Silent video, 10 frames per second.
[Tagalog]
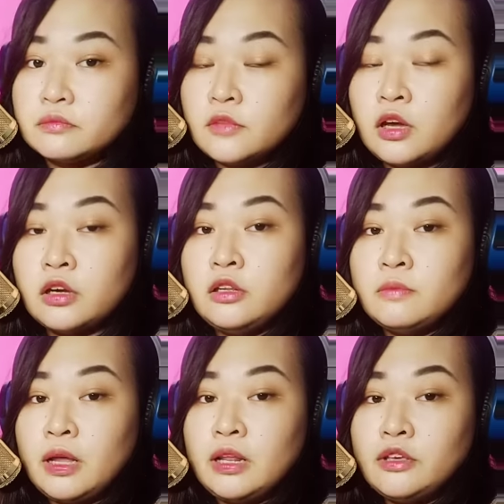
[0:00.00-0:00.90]
Okay,
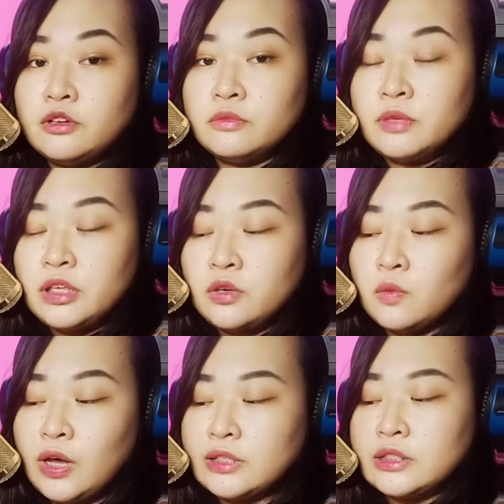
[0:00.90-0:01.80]
lumalayo,
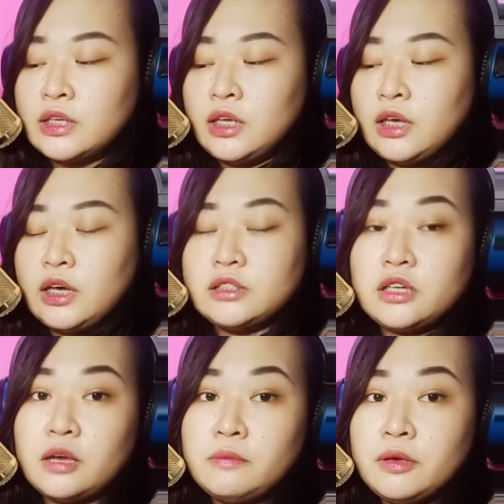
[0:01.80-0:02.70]
umiiwas. At
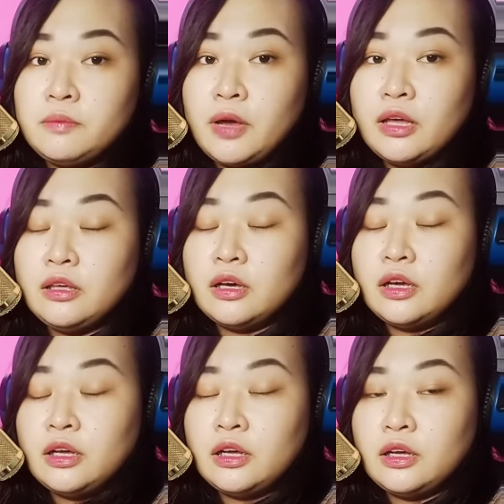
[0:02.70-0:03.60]
saka may pag
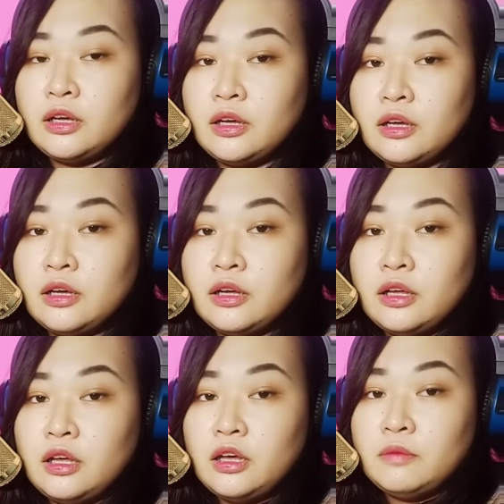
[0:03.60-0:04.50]
uh,
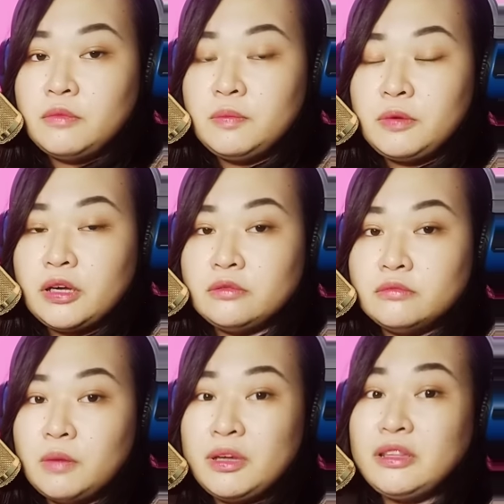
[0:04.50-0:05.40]
may
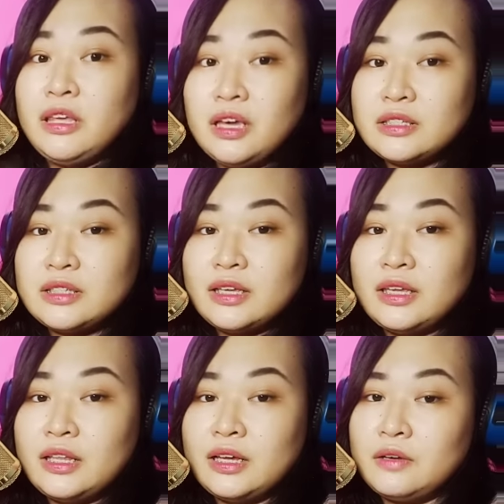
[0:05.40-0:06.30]
pagmamatigas na
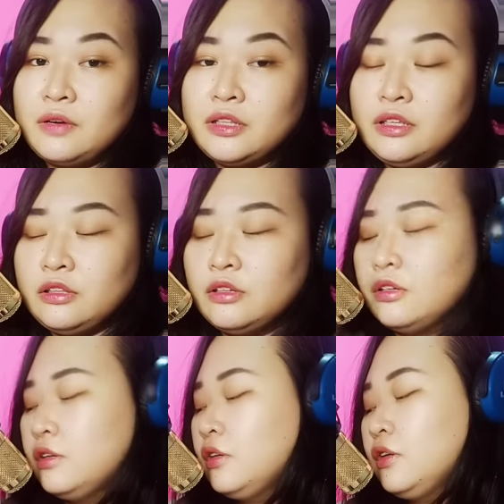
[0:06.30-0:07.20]
ginagawa dito.
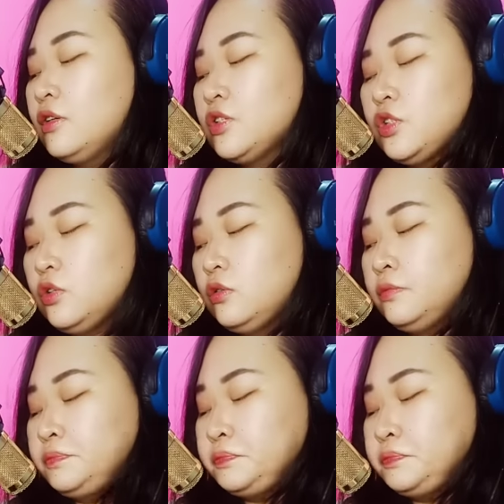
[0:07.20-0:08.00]
So